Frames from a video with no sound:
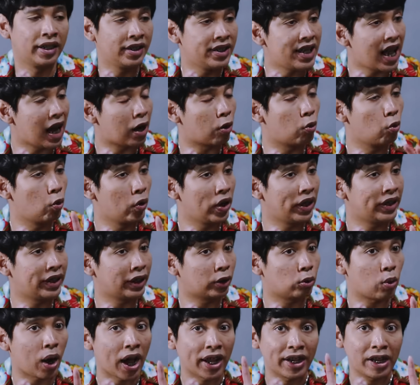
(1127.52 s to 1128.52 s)
Diakuin,
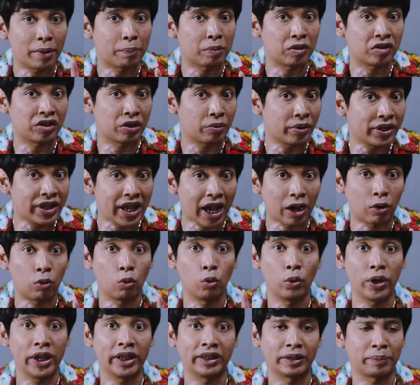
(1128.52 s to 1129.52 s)
itu ada peristiwa
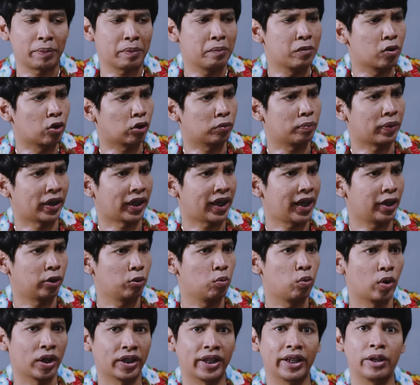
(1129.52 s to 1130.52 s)
diakuin, tapi menurut mereka itu
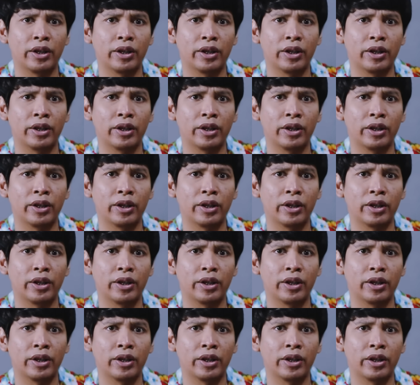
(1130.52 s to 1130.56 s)
bukan